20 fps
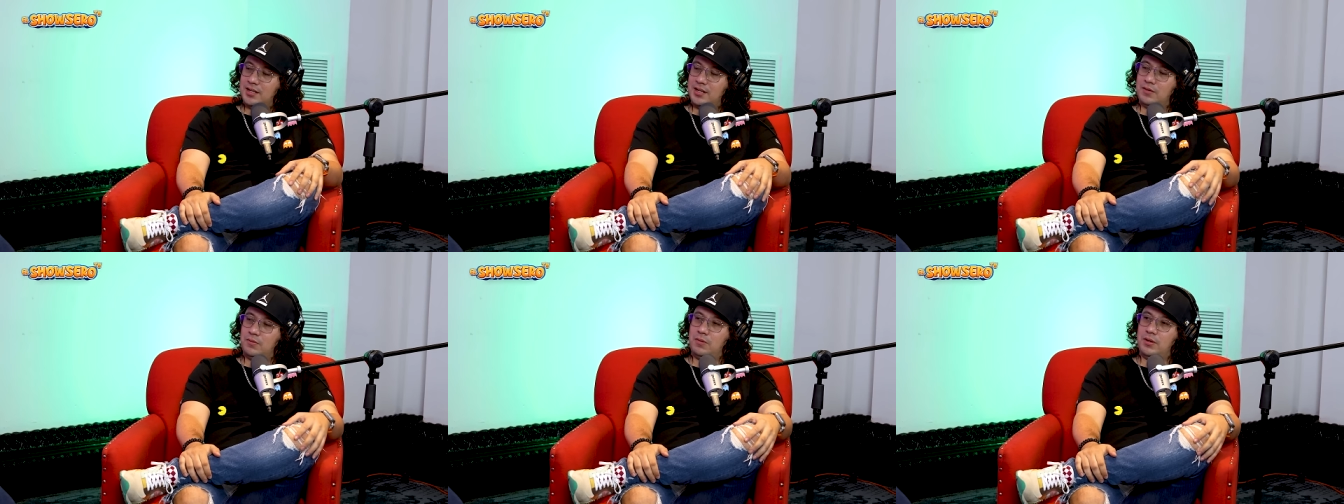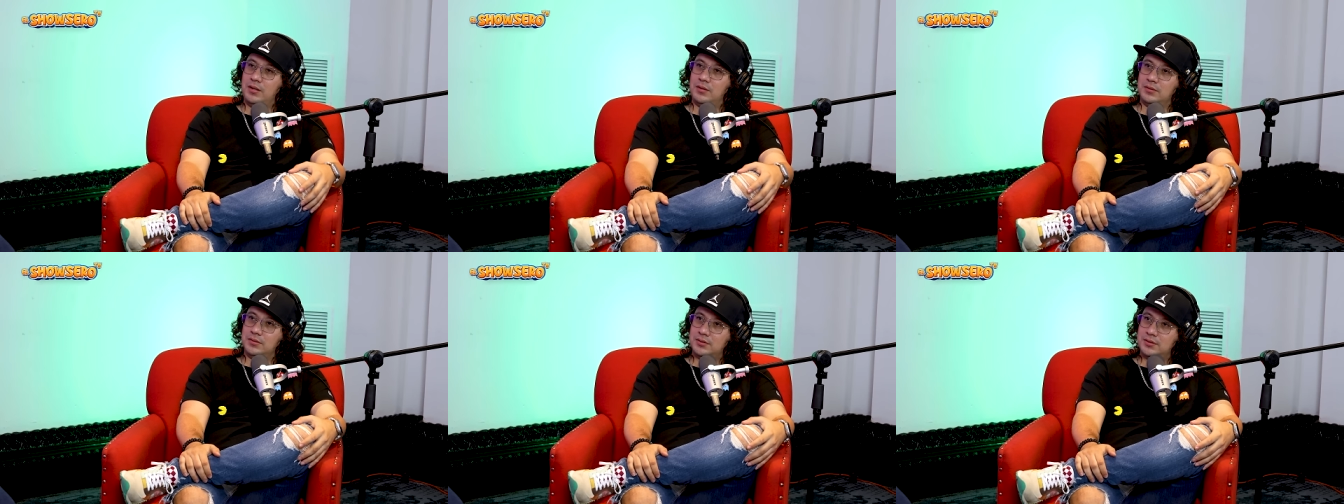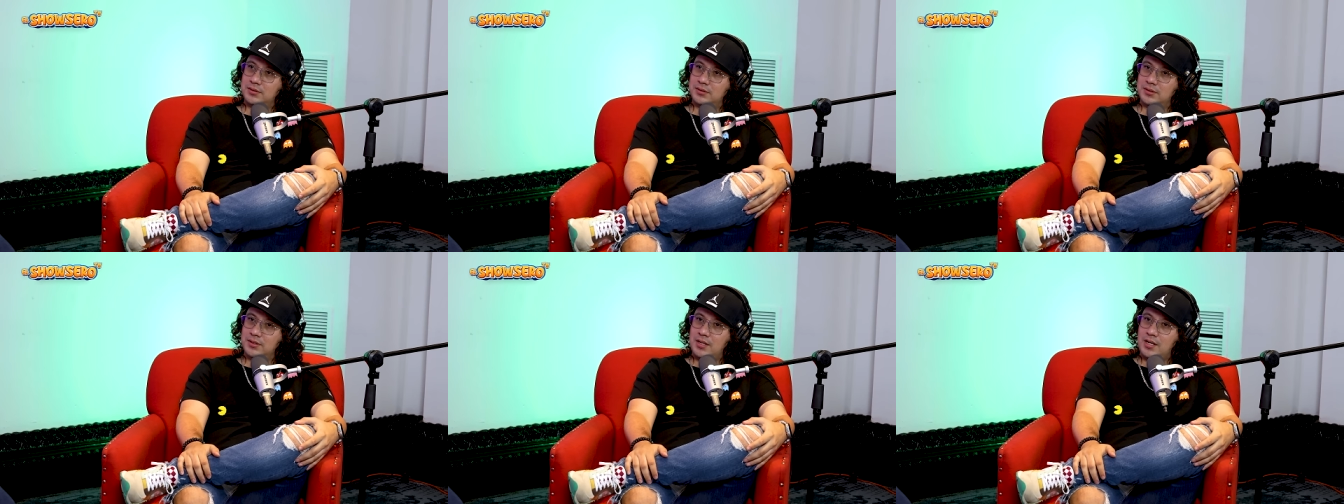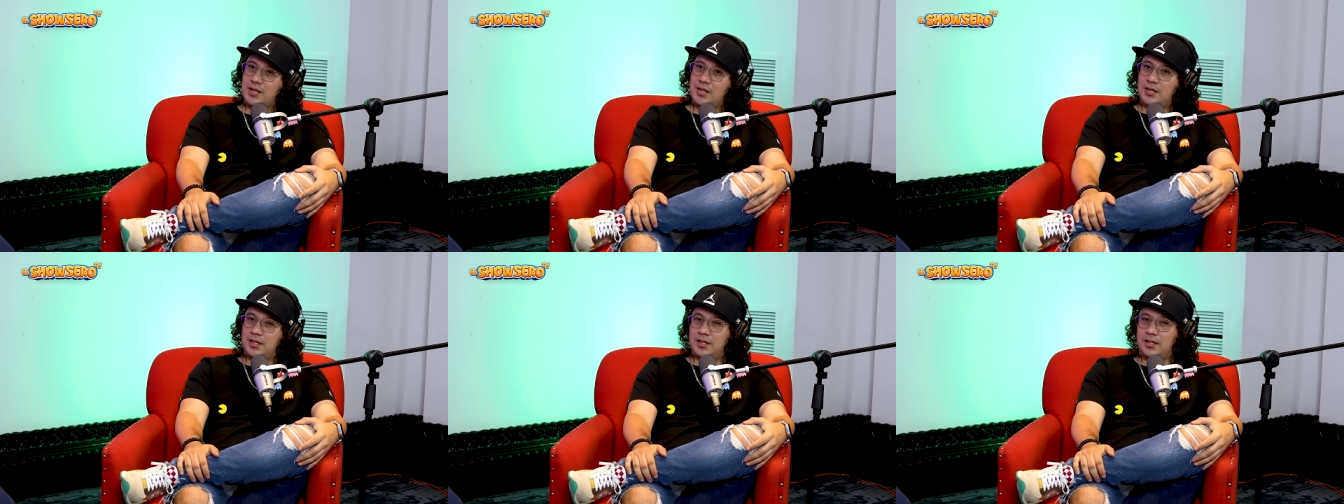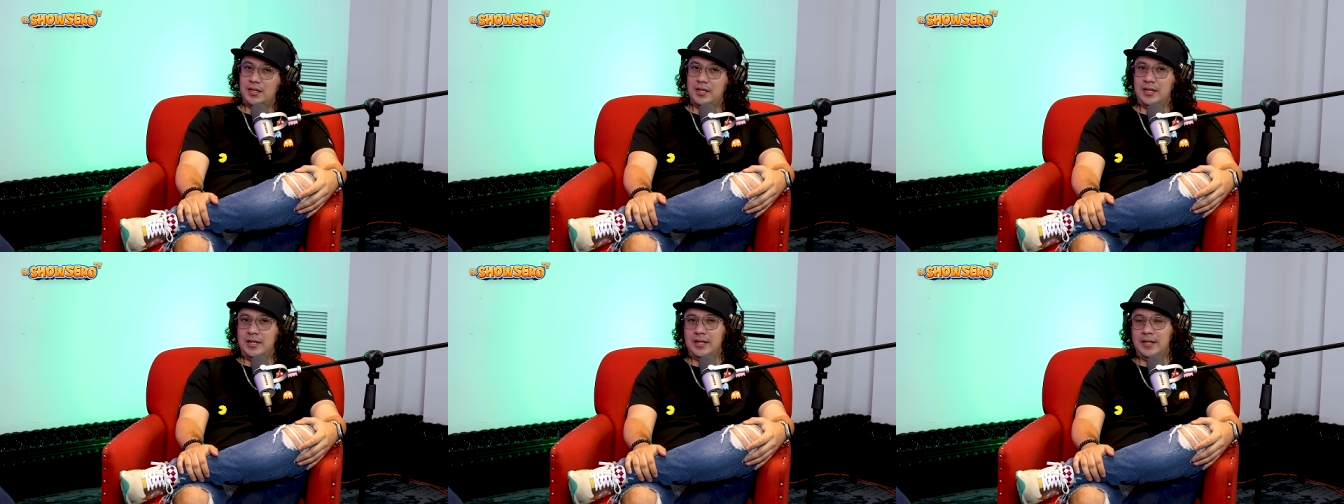A huevos.
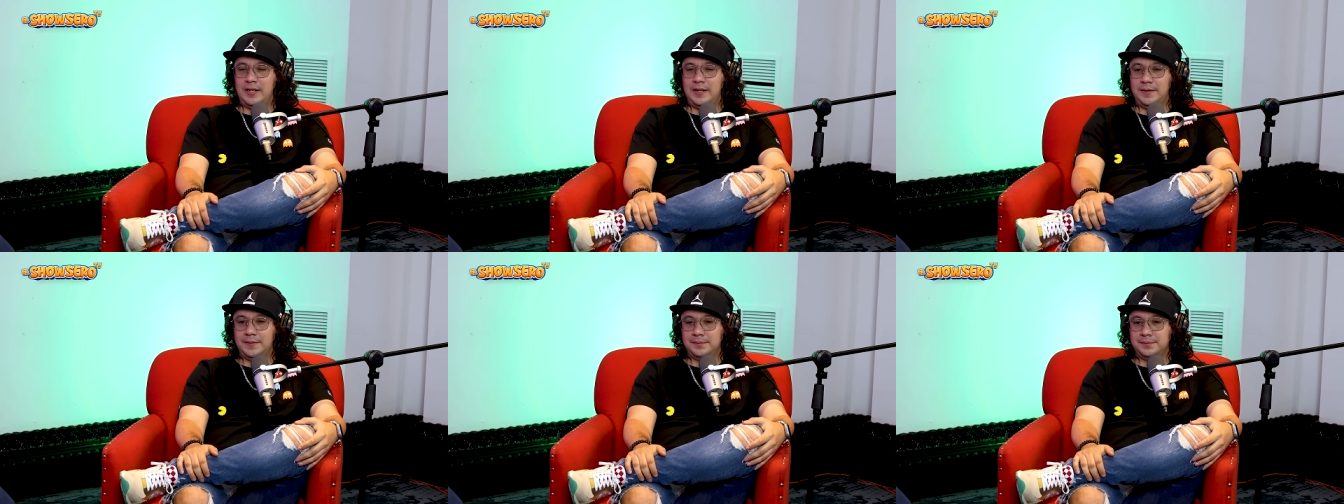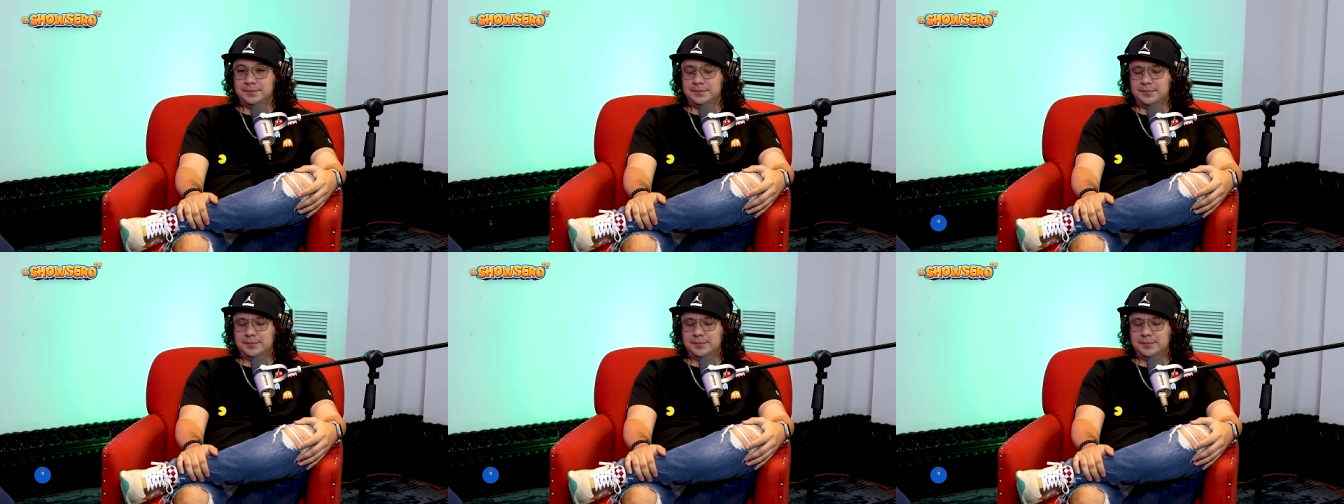¿Y